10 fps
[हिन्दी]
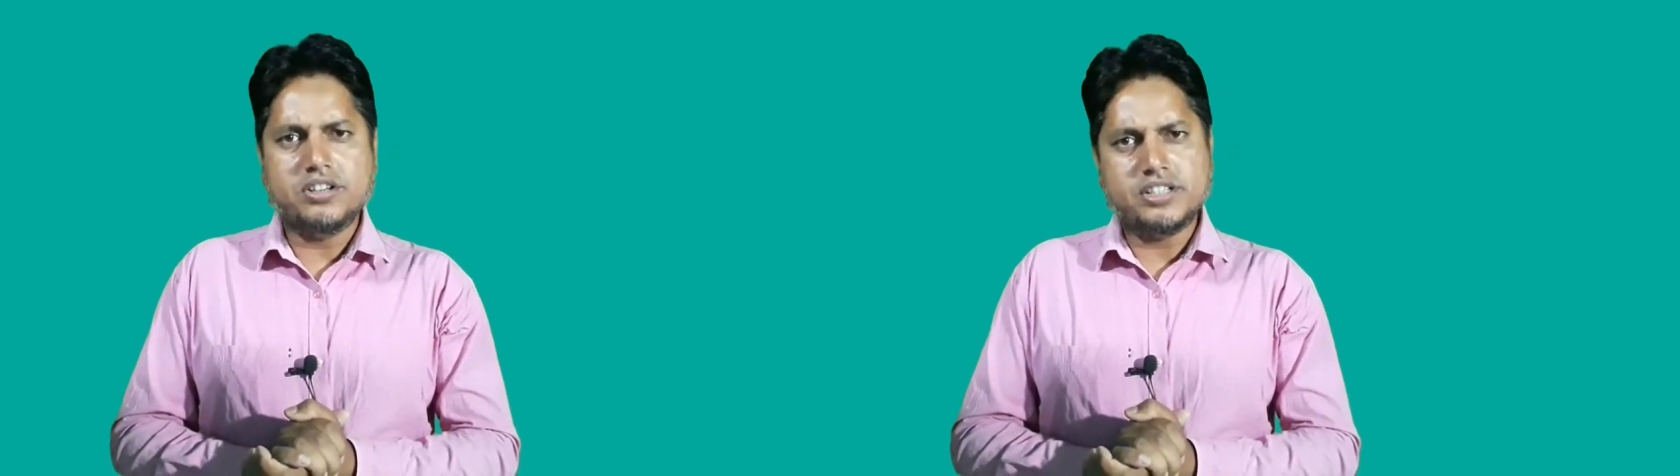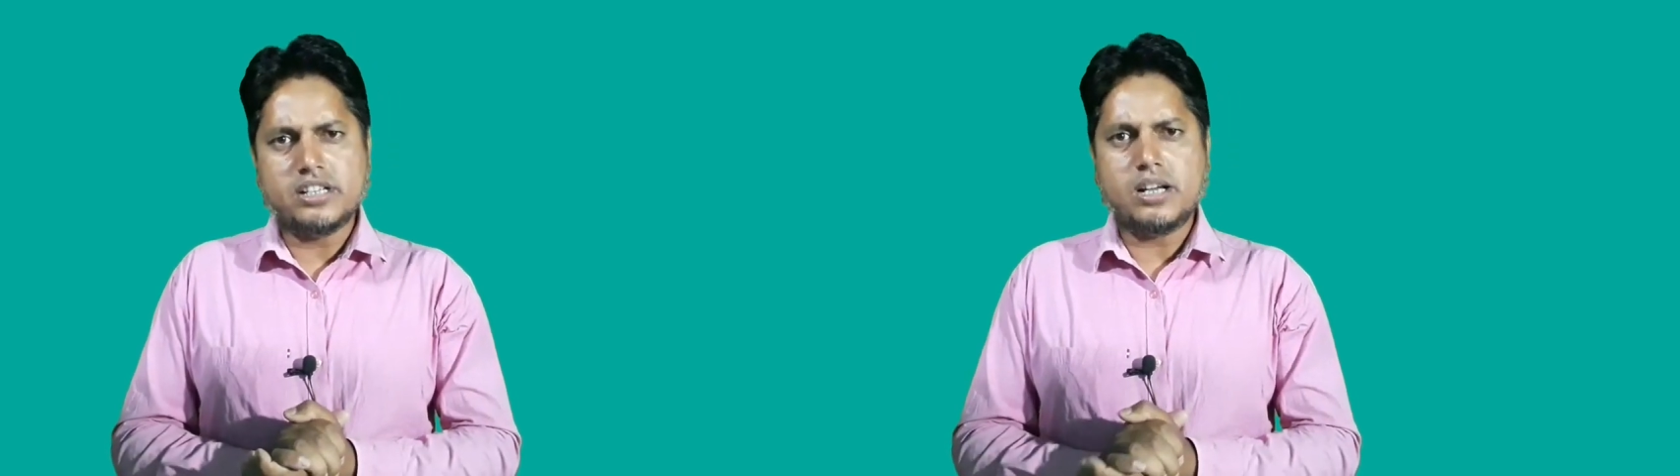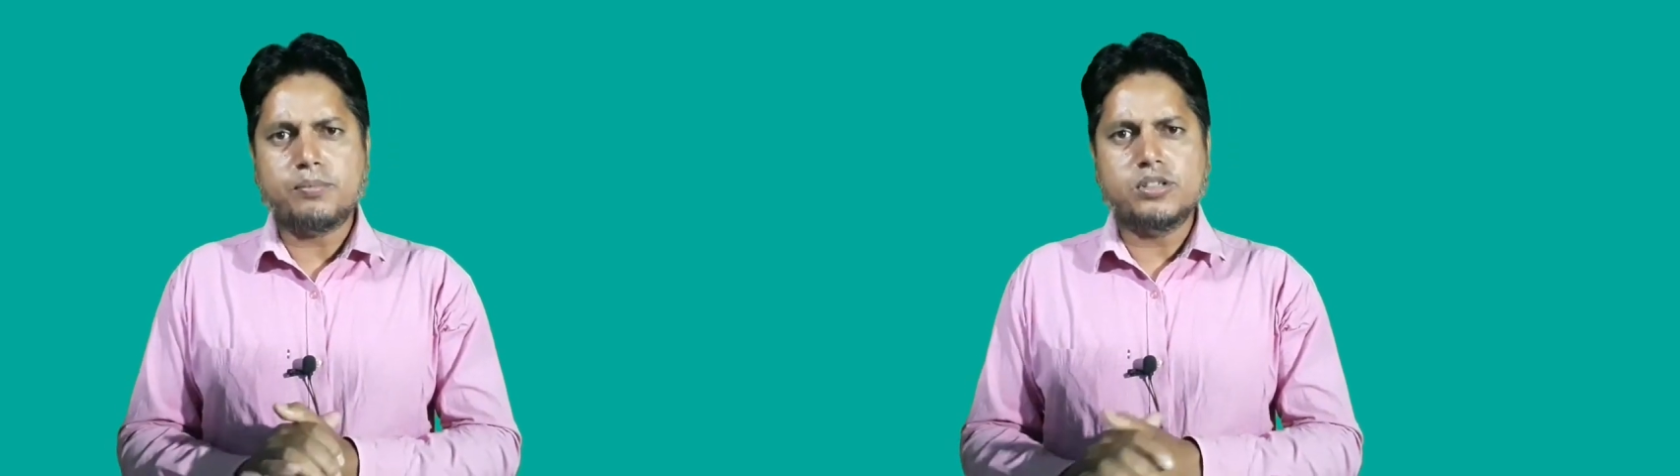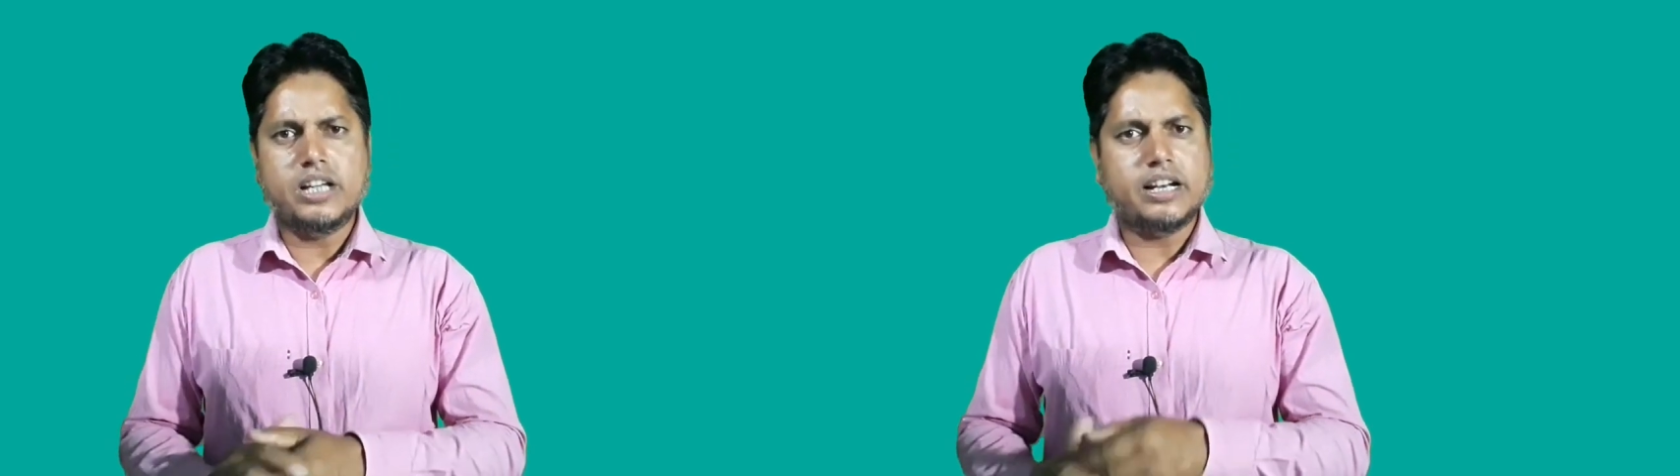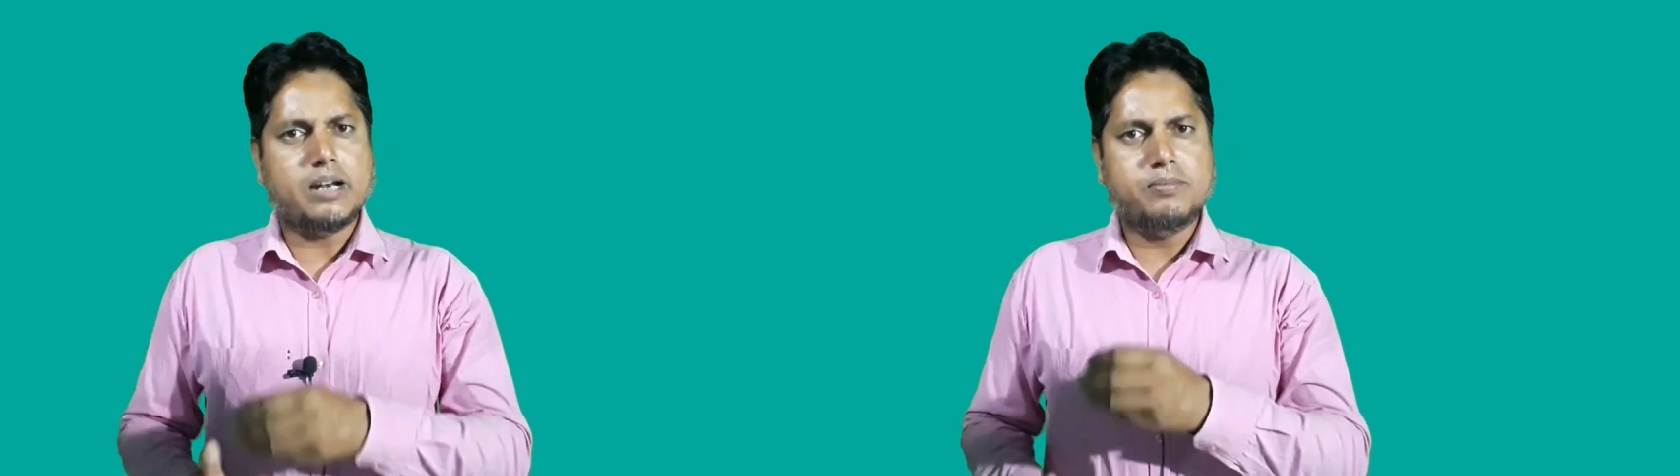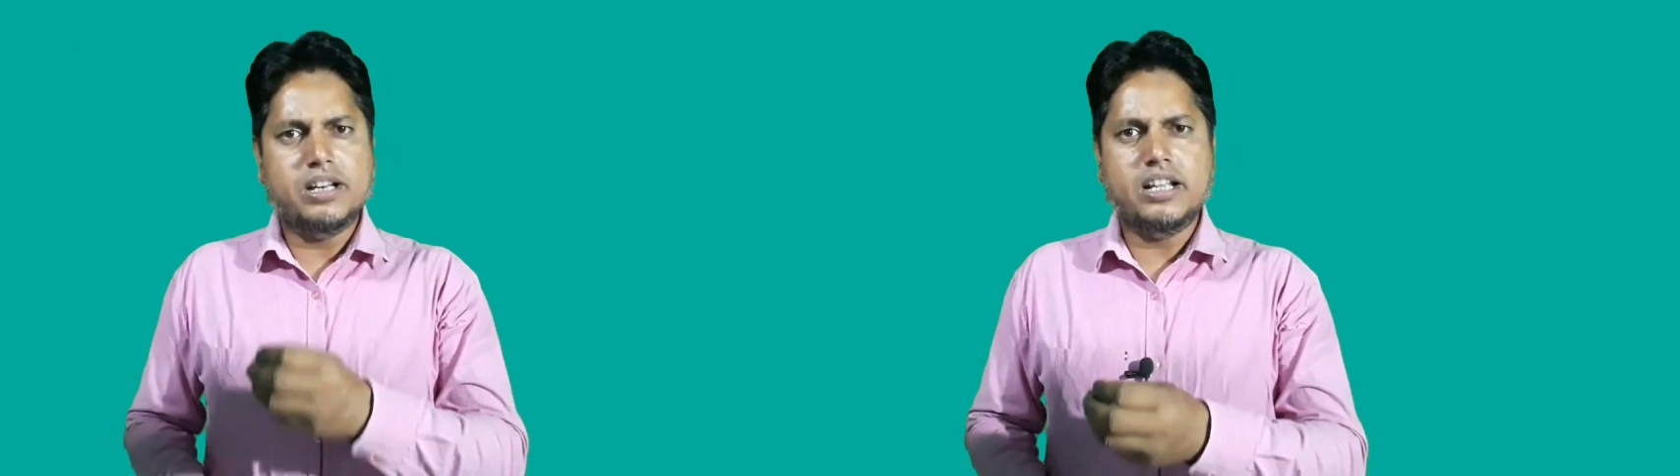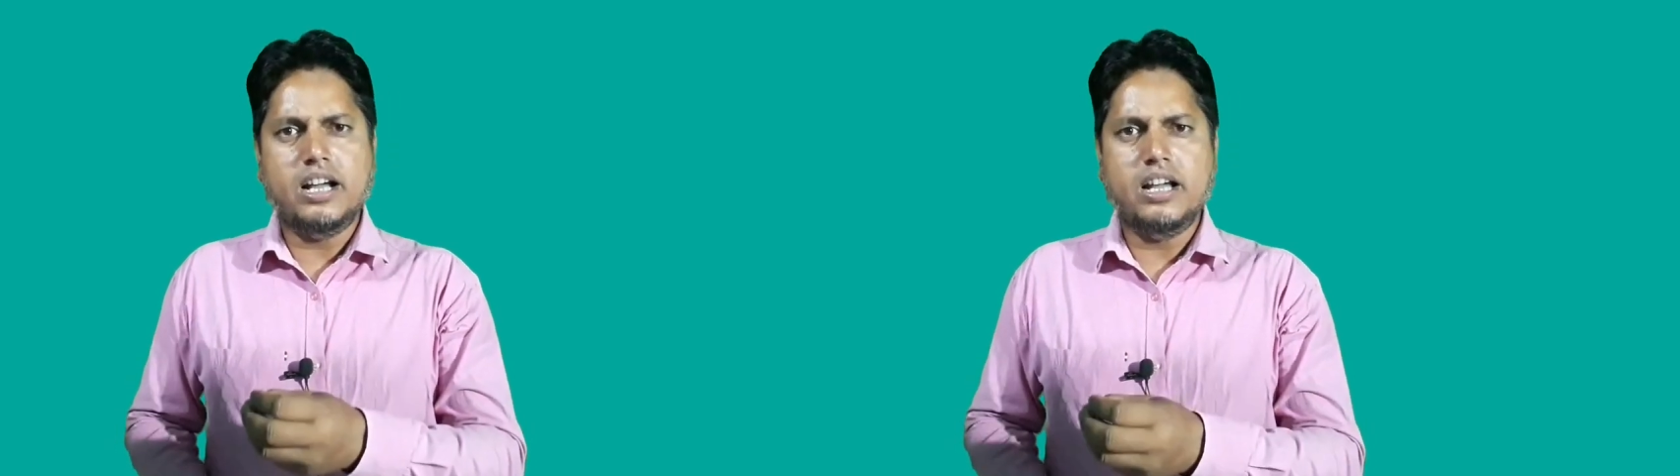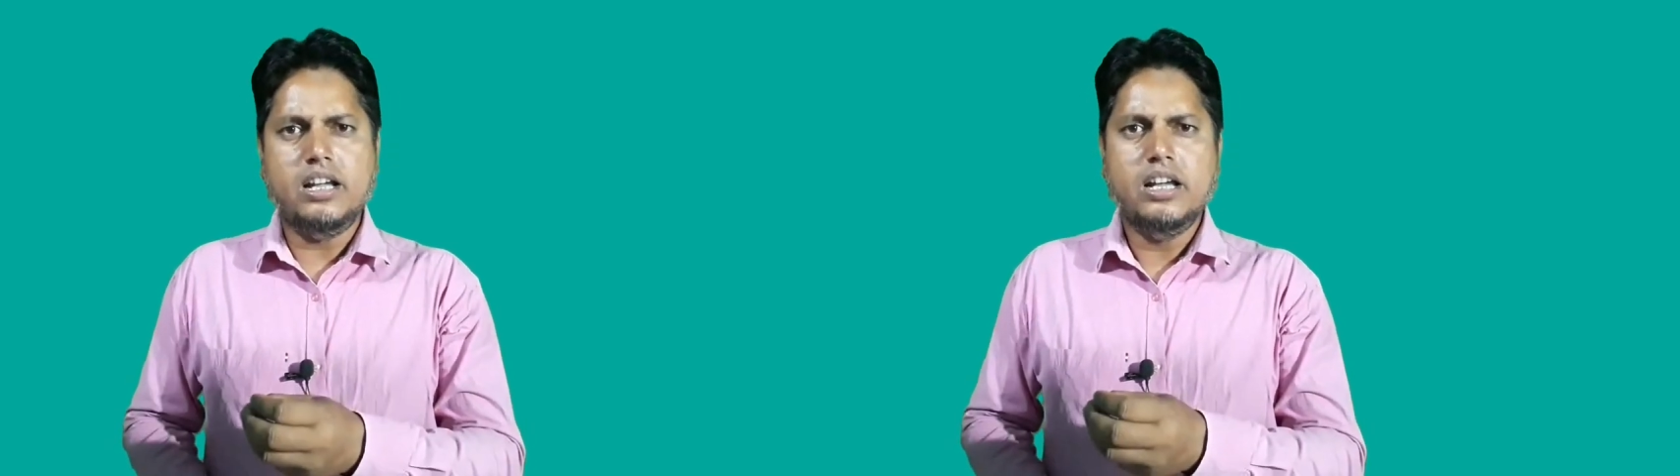डिटेल्स आपको जानकर मिल
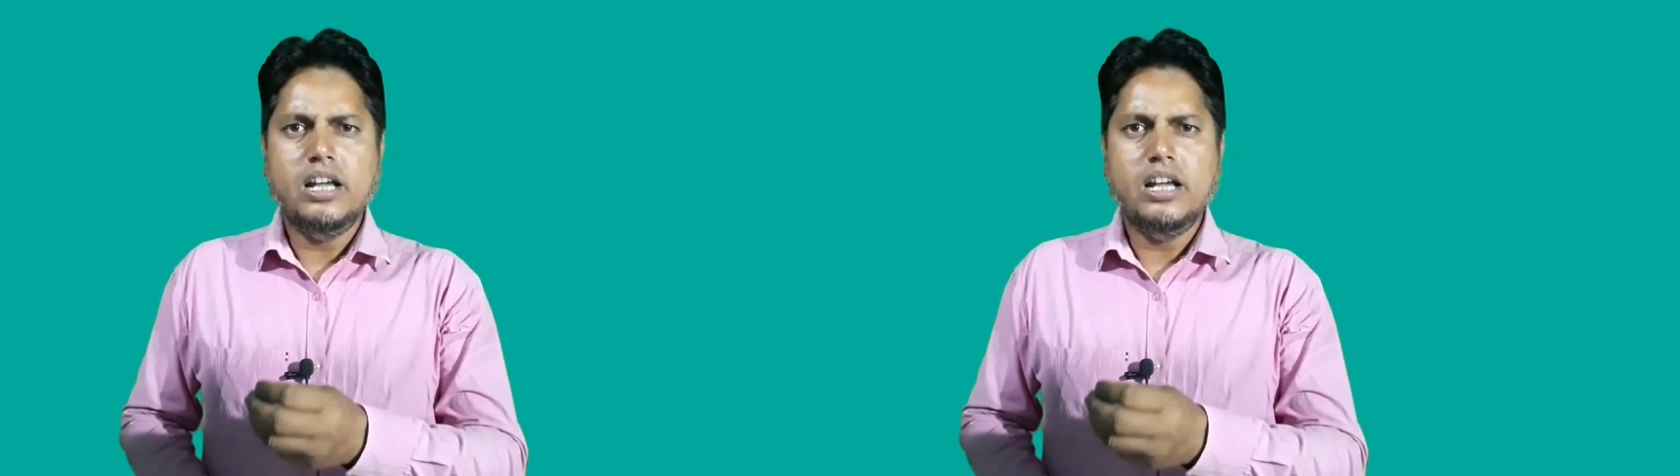गया है